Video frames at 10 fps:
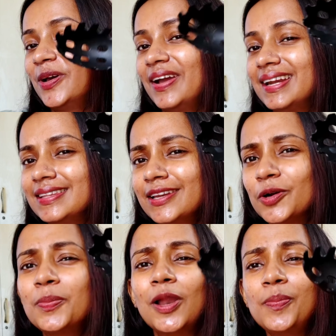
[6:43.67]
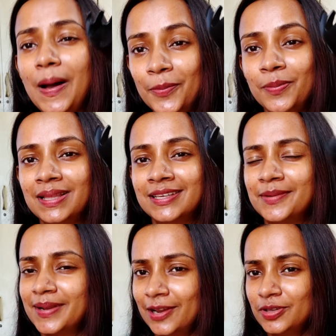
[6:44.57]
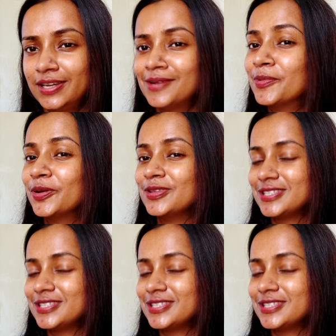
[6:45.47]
মনে হয় এটা দিয়ে না খুব ভালো পাঁপড় ভাজা যাবে কেন জানি না মনে